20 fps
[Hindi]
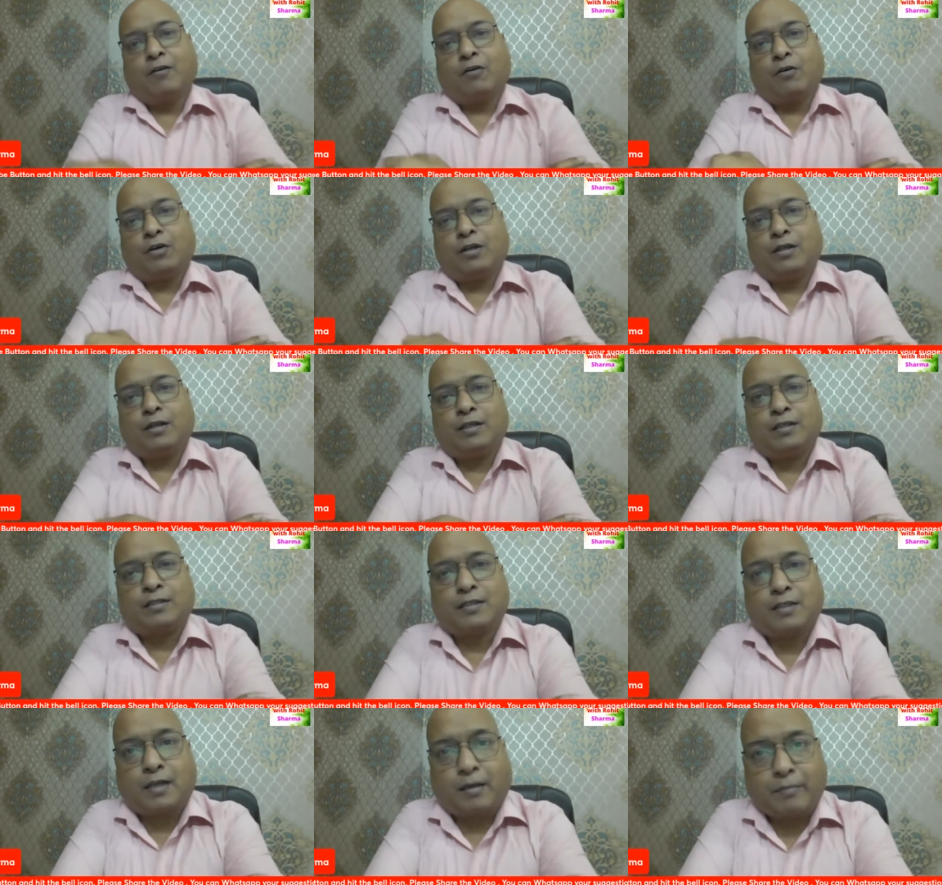और
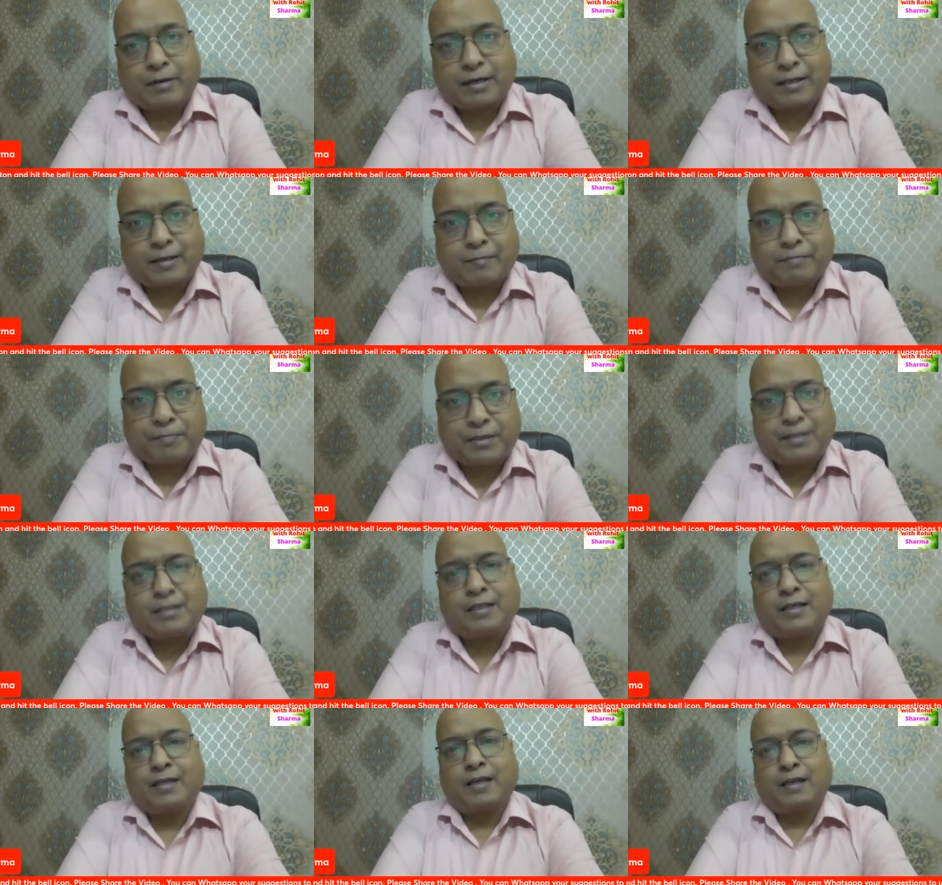इस खबर के
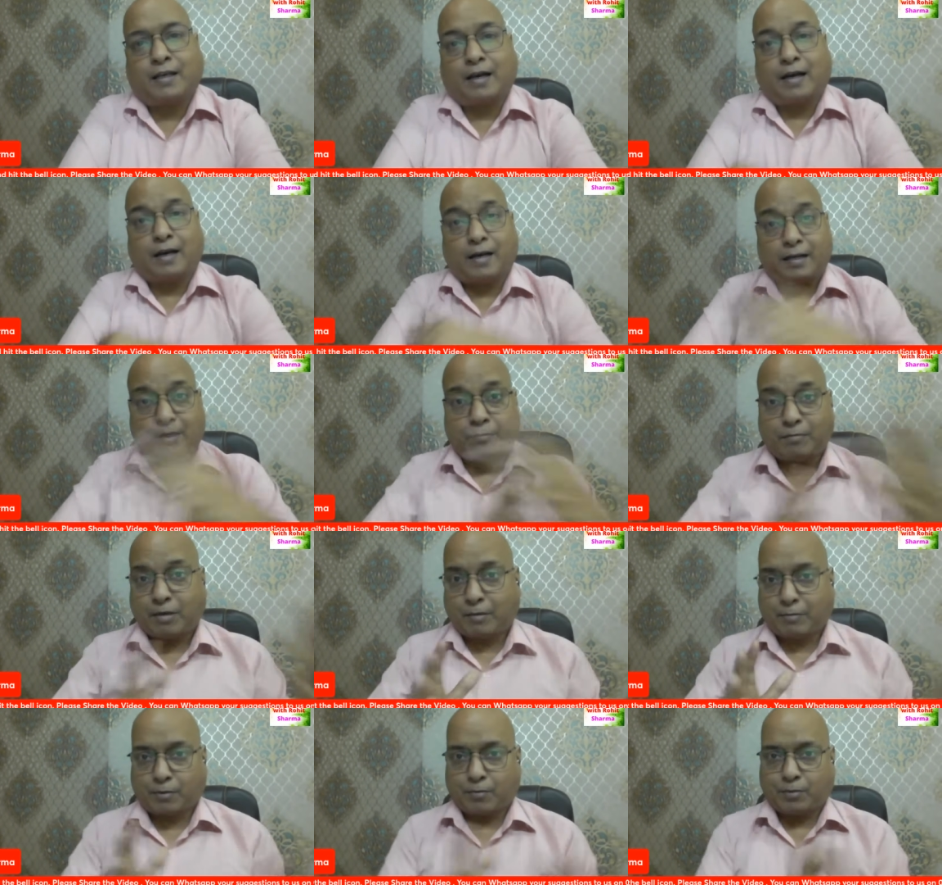पीछे की कहानी
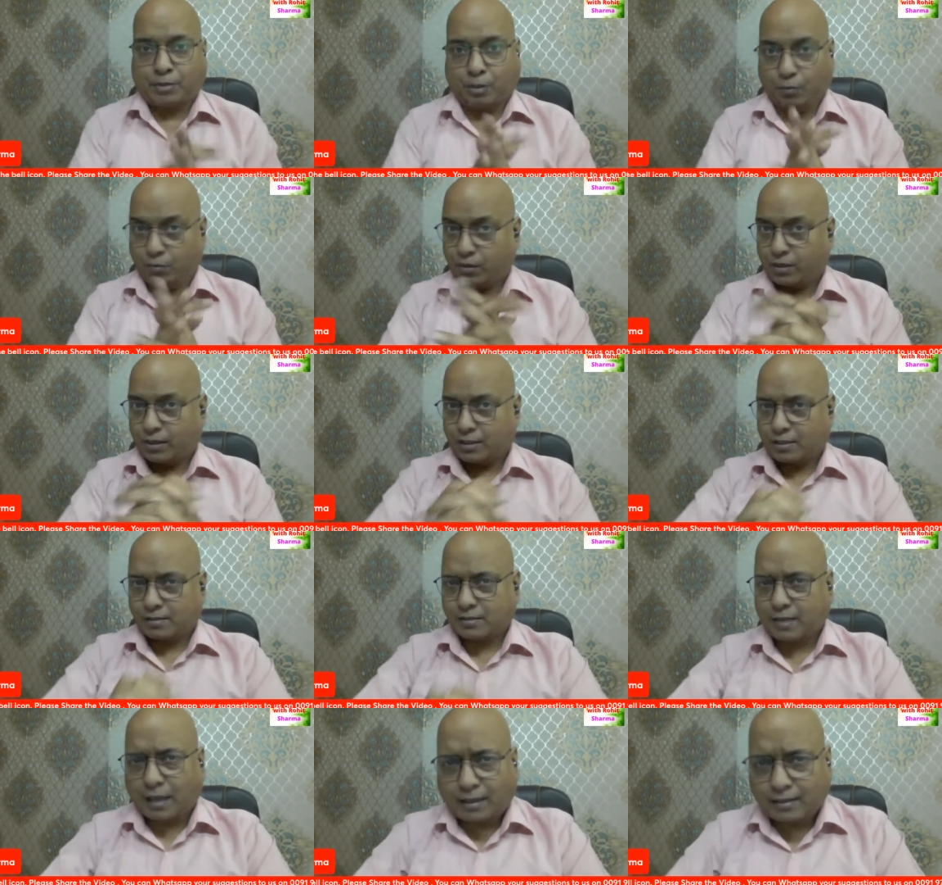मैं आपको बताऊंगा कल
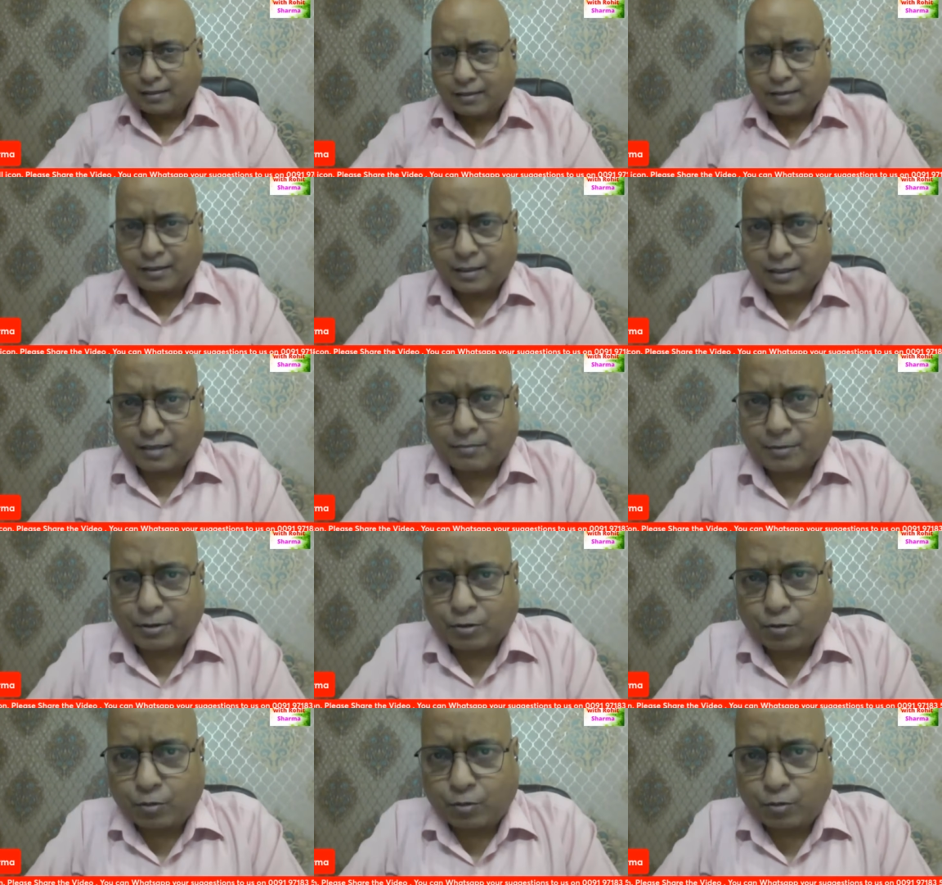सारे दिन ये खबर